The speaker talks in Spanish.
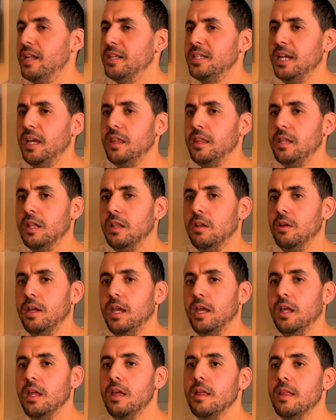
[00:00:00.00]
sí que es cierto
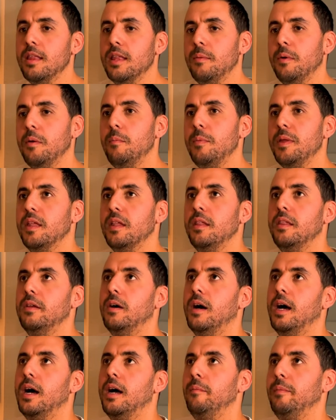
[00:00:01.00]
que estamos empezando
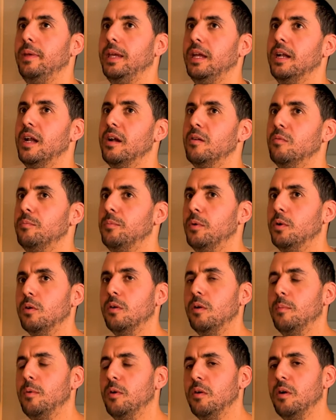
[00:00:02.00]
a migrar un poco
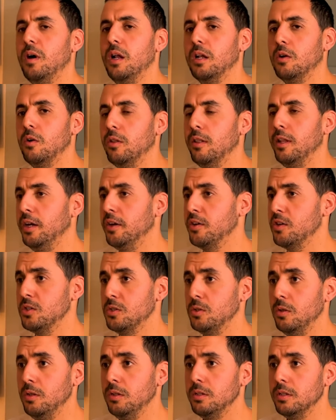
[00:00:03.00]
a poco al Kotlin
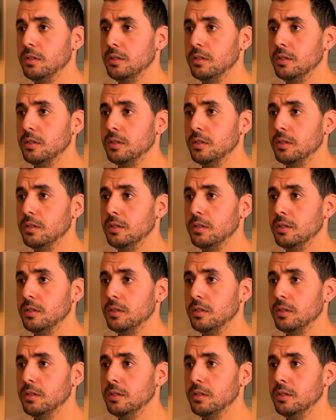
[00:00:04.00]
Result.